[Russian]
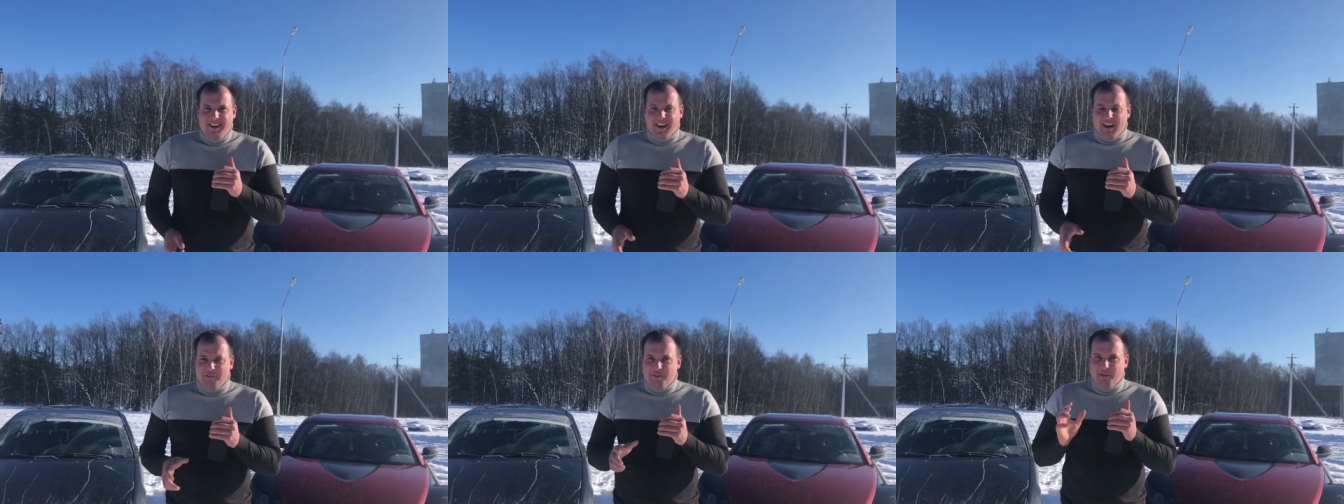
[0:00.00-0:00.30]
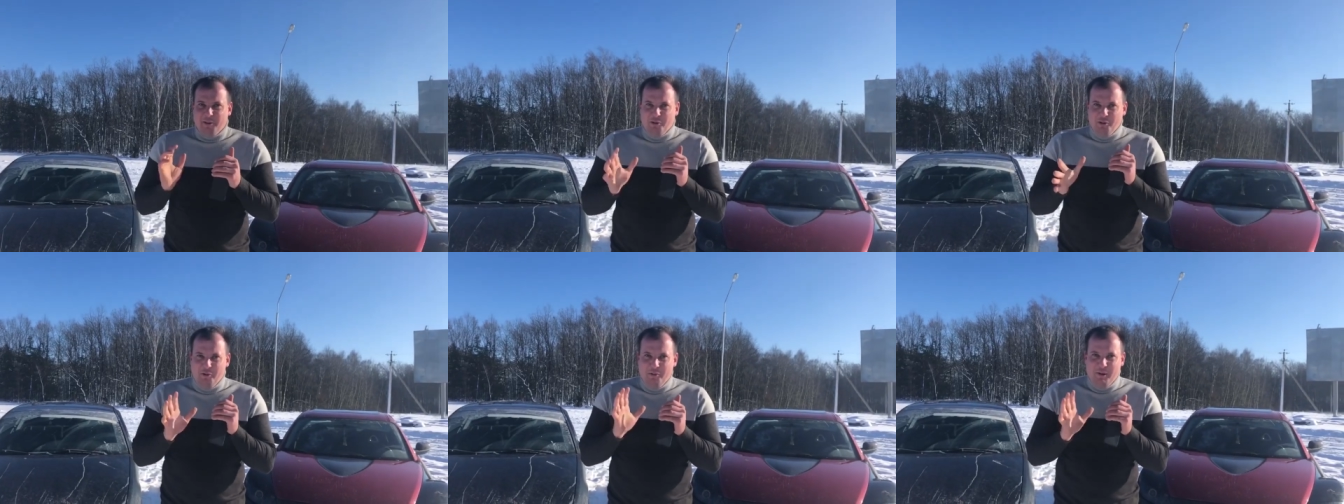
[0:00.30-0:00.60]
вы
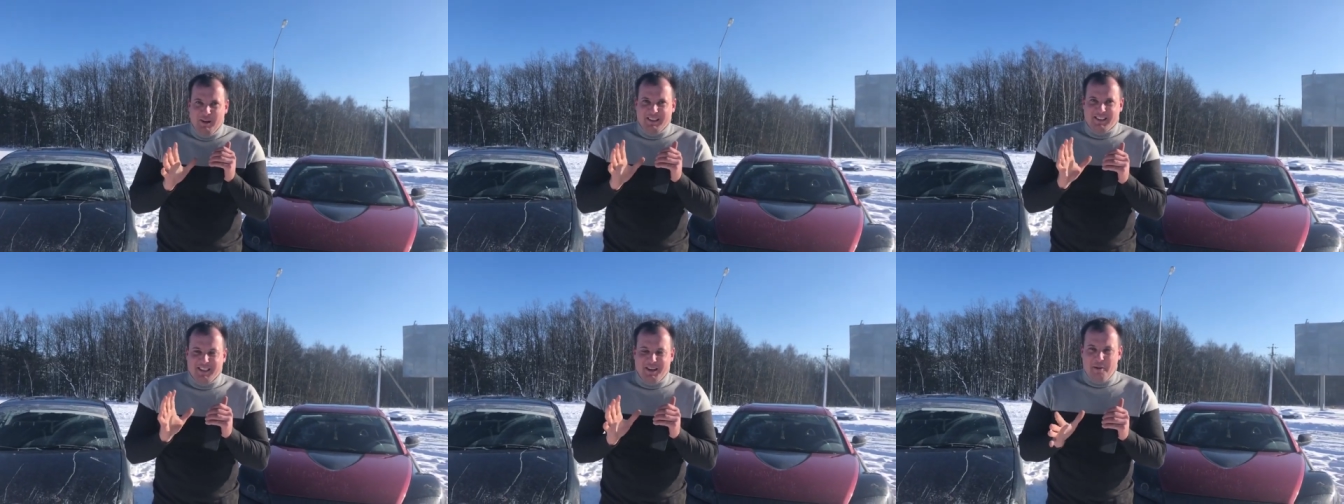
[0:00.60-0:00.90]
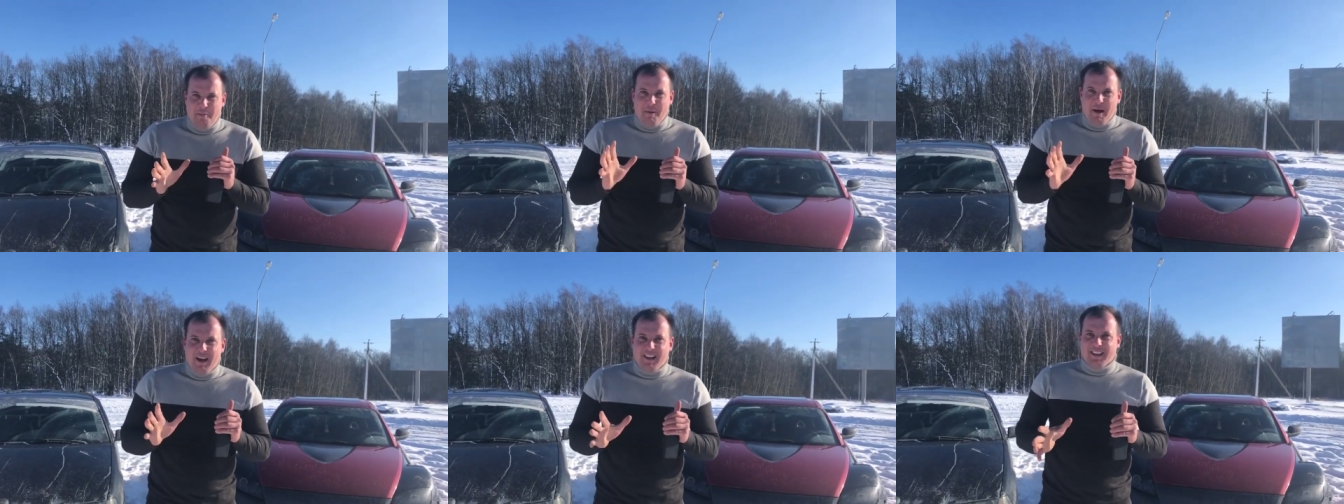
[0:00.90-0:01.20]
думаете,
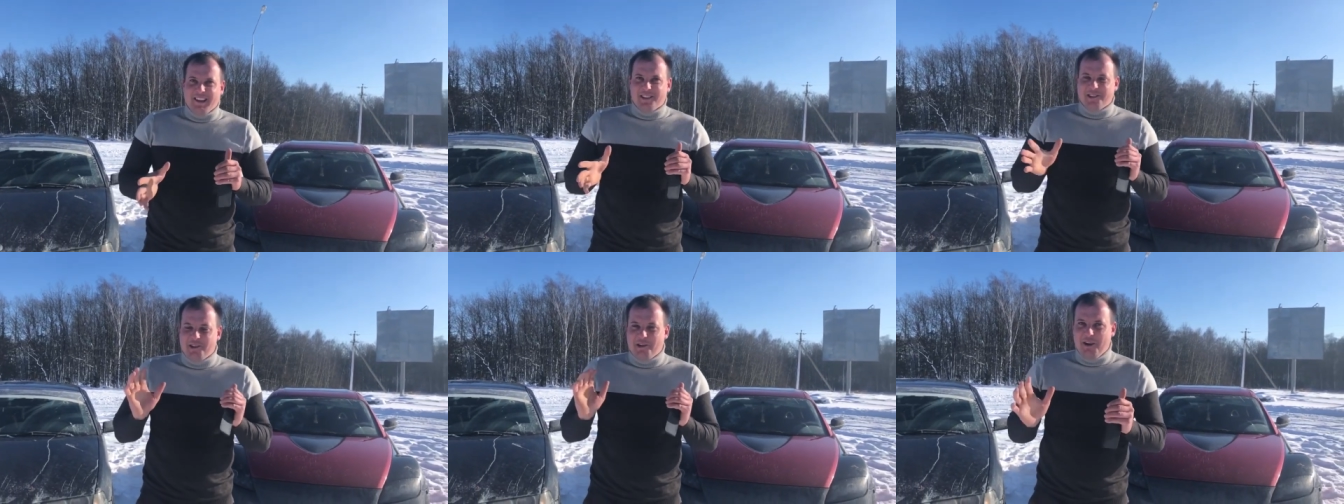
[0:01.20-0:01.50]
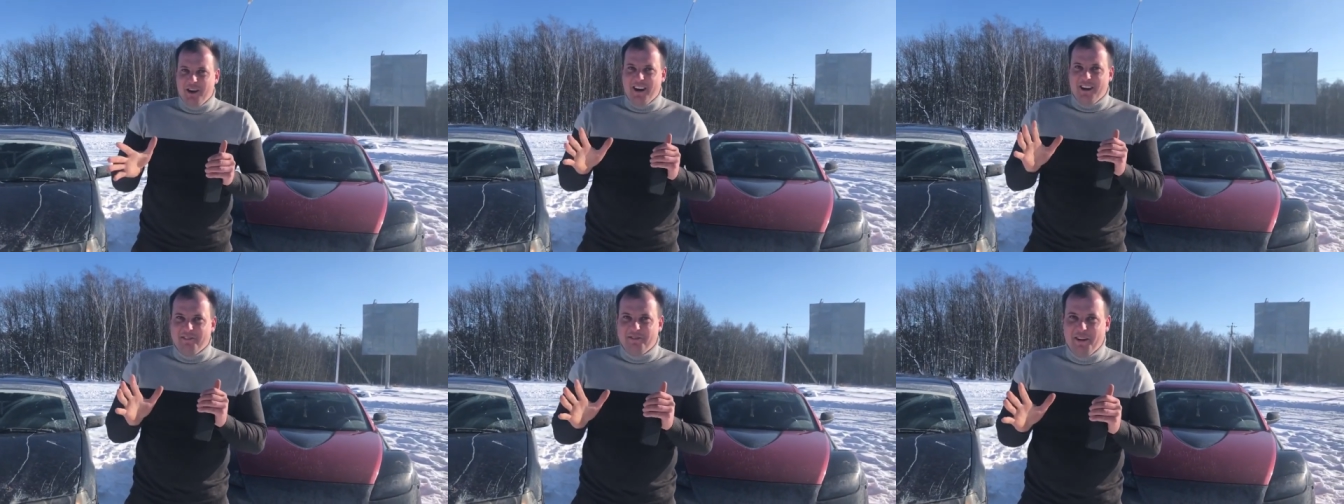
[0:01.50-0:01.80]
ребята, что
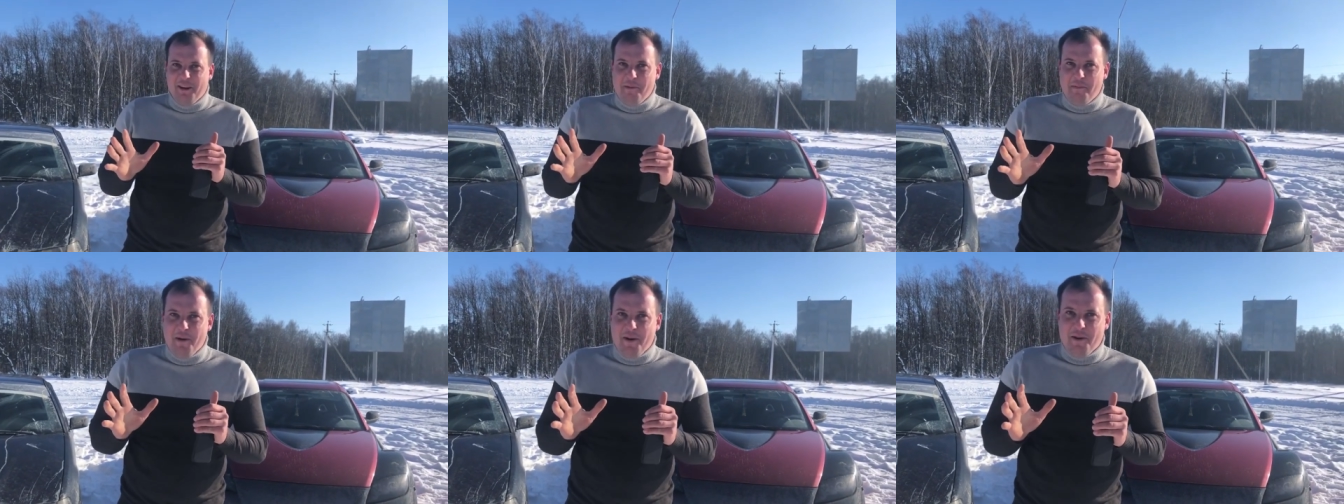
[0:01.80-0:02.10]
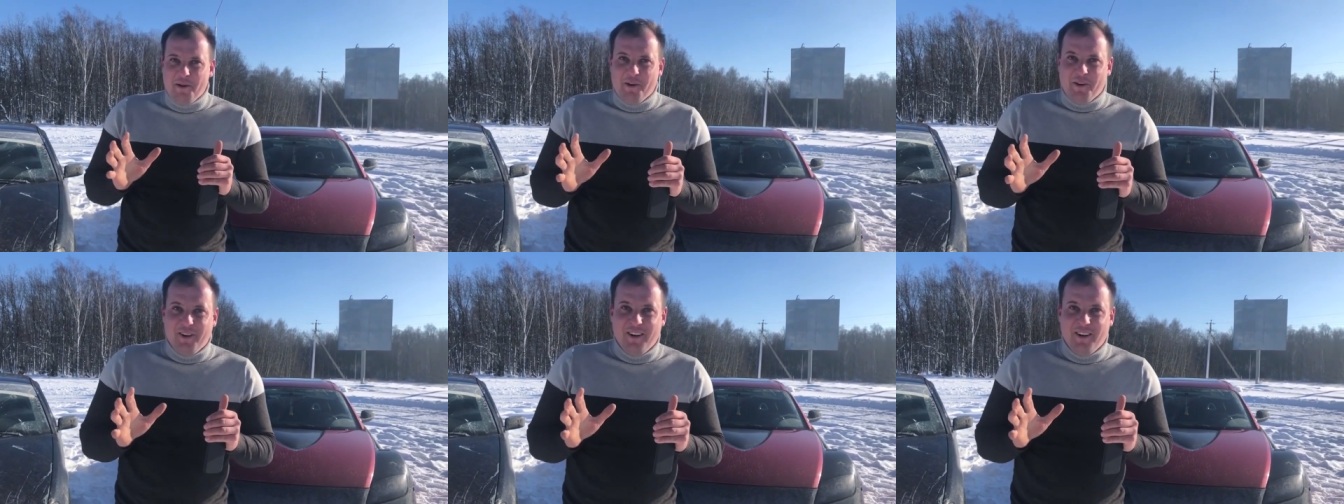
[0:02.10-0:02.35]
я выберу?